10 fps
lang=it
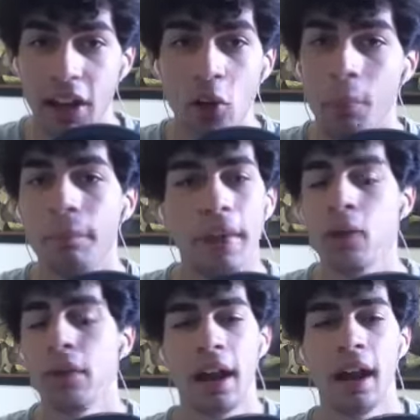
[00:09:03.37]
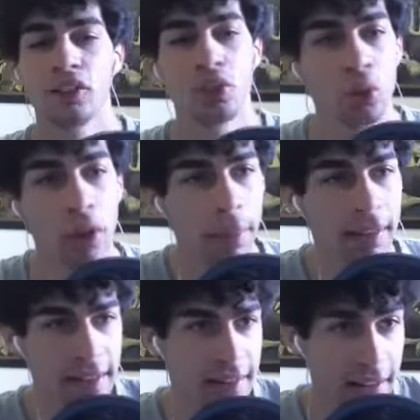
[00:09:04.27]
non, è una struttura
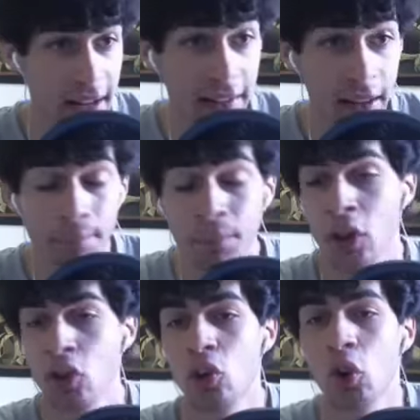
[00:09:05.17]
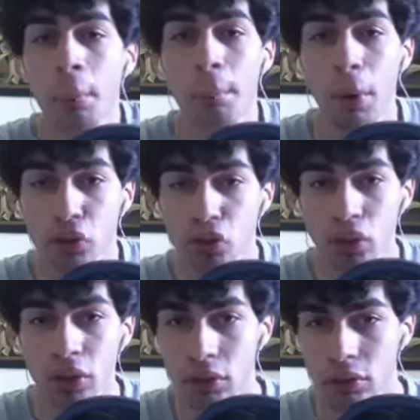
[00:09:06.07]
abbastanza grande, io non
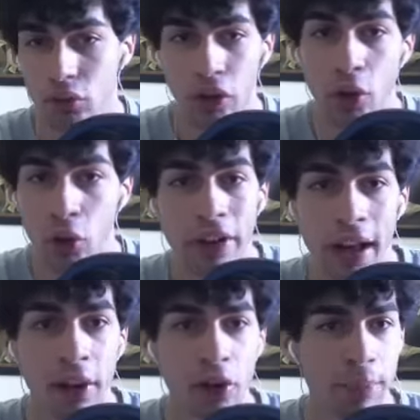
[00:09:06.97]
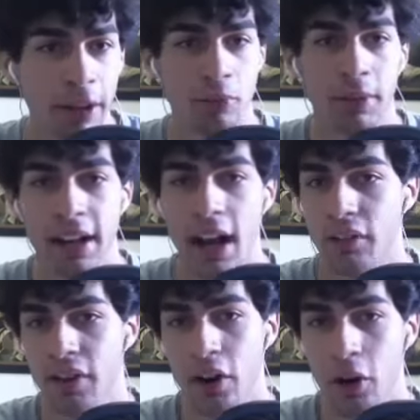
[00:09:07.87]
posso cioè non ho neanche lo spazio materiale di
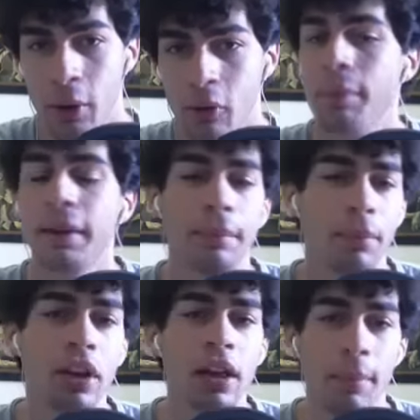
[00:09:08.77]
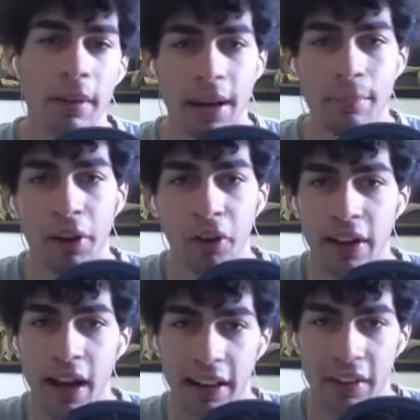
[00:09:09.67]
fare una roba qua perché poi mi andrebbe a
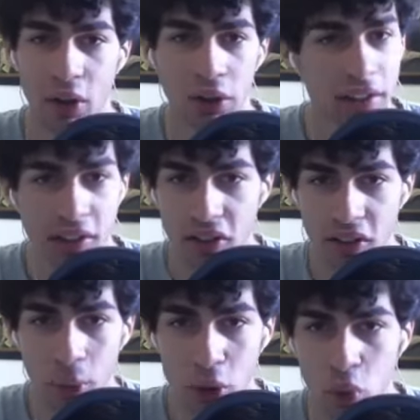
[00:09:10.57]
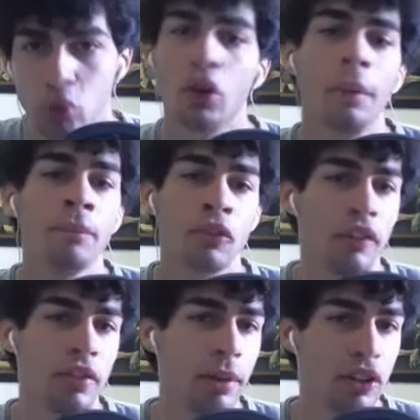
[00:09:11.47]
rovinare davvero tantissimo il tutto.
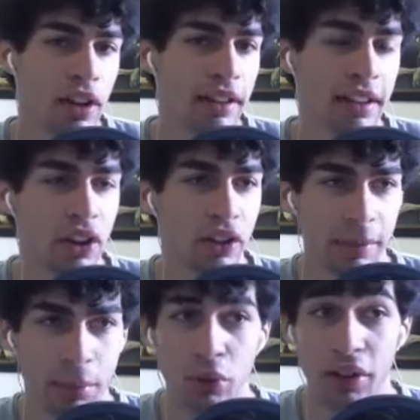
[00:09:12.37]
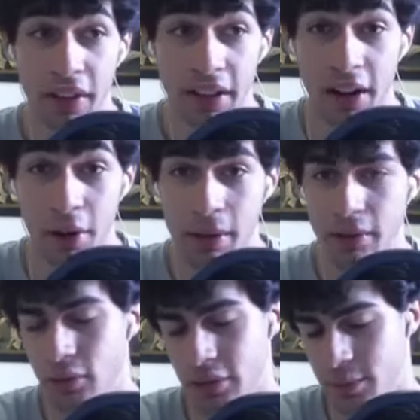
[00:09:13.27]
Cioè vi immaginate che cosa brutta avere una roba lì?
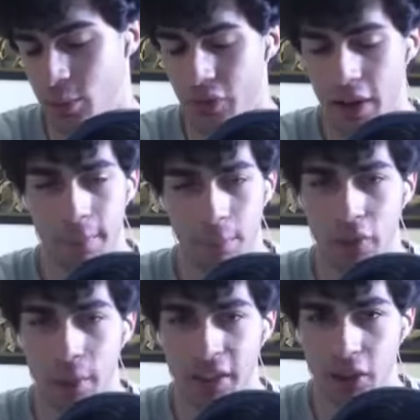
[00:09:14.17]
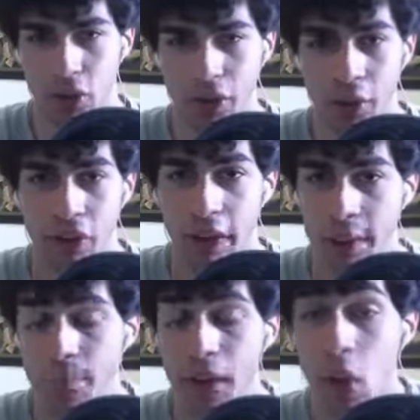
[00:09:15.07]
non si può fare, ovviamente non si può
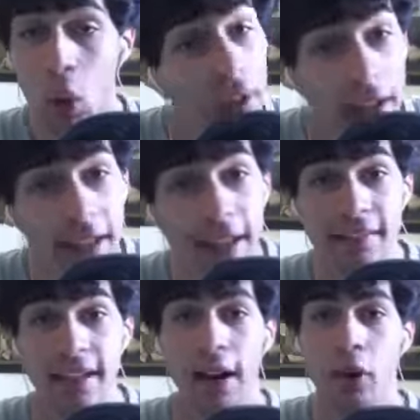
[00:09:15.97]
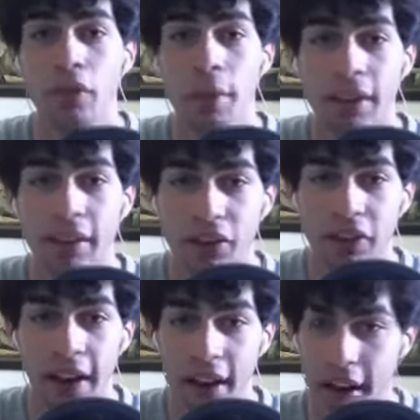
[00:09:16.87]
fare. Quindi l'idea sarà ovviamente
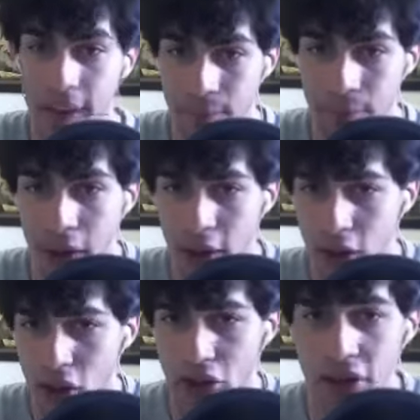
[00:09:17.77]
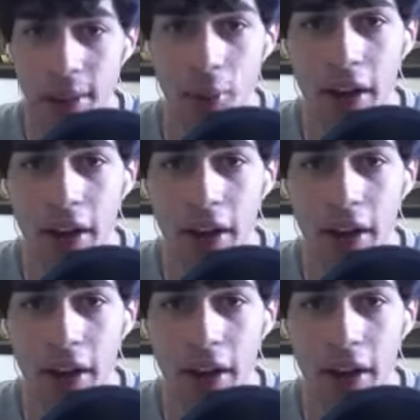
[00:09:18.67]
farla lì. Cioè andremo